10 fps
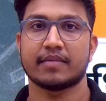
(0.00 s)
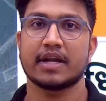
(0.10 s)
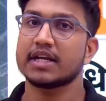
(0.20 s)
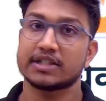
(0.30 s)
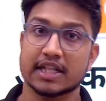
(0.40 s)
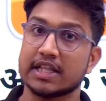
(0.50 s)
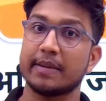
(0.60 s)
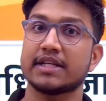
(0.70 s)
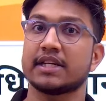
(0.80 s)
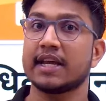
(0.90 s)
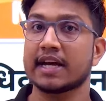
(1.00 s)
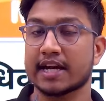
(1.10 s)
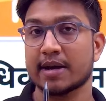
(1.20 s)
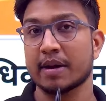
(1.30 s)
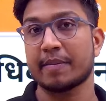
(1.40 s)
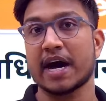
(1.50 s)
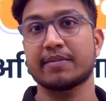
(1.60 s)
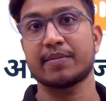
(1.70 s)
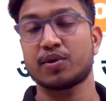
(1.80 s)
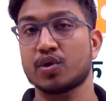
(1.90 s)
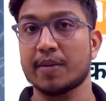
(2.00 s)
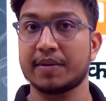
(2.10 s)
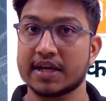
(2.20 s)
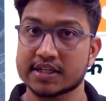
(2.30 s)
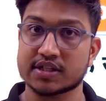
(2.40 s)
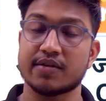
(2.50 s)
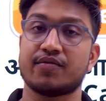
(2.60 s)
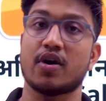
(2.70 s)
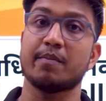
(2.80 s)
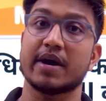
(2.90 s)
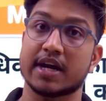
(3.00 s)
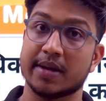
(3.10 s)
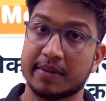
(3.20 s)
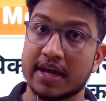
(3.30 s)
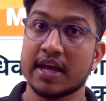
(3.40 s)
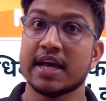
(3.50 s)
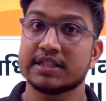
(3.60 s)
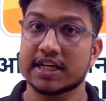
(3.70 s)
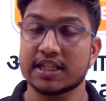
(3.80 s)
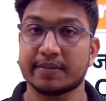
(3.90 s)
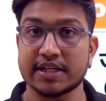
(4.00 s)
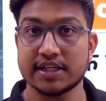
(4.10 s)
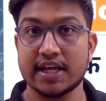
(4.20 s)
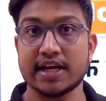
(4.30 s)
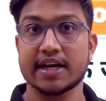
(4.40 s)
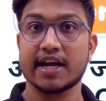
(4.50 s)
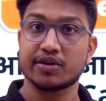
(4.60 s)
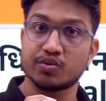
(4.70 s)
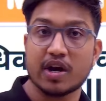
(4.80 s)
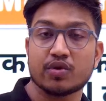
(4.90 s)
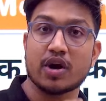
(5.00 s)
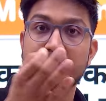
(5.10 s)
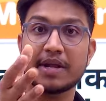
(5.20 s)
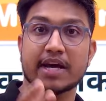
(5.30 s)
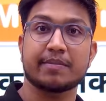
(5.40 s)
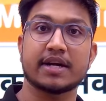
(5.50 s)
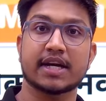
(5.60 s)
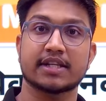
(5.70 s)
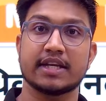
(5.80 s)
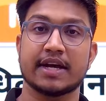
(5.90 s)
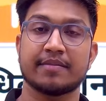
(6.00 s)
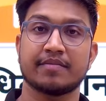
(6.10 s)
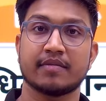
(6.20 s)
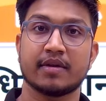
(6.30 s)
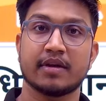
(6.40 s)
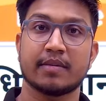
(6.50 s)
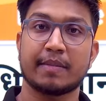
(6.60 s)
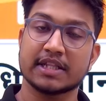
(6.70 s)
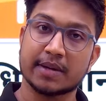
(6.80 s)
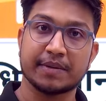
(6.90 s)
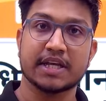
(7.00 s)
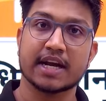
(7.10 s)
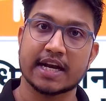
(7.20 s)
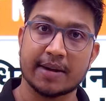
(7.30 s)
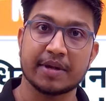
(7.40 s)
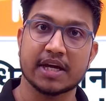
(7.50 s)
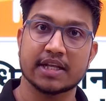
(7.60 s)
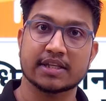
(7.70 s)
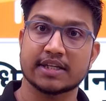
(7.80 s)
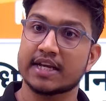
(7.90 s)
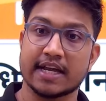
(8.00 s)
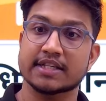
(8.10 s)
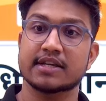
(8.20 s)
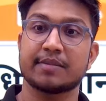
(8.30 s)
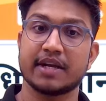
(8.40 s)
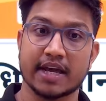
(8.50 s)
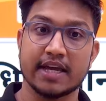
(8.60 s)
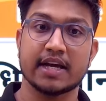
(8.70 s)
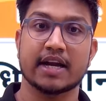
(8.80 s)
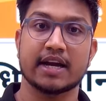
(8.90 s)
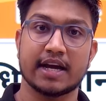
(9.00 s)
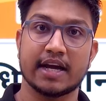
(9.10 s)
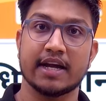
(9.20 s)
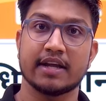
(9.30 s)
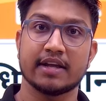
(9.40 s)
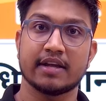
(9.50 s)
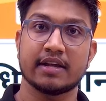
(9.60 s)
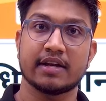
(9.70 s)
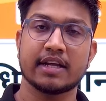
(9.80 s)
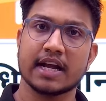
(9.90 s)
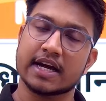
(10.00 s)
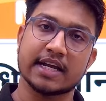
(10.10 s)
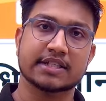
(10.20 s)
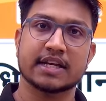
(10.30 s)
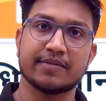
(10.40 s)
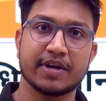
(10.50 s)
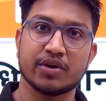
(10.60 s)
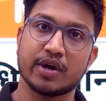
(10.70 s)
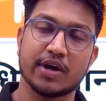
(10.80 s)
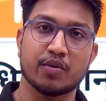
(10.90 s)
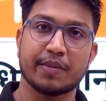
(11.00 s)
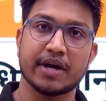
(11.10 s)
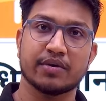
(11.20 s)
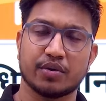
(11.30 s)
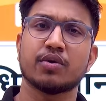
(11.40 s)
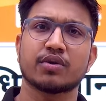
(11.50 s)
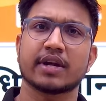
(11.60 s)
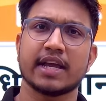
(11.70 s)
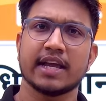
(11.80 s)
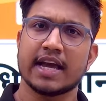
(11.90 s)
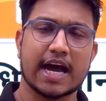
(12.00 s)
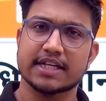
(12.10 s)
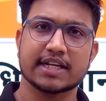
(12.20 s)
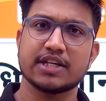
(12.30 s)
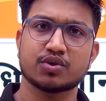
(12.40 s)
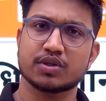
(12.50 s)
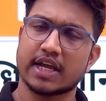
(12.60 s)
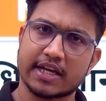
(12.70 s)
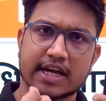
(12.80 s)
है ना जल्दीबाजी नहीं करना मैं बार बार बोल रहा हूं एप्लीकेशन फॉर्म भरने में जल्दीबाजी नहीं करना है कि रूरल को आपने अर्पण कर दिया माता पिता का नाम ही गलत कर दिया ये सब ही नहीं करना है ठीक है करेक्शन विंडो है ओपन होगी ऐसा नहीं सोचना है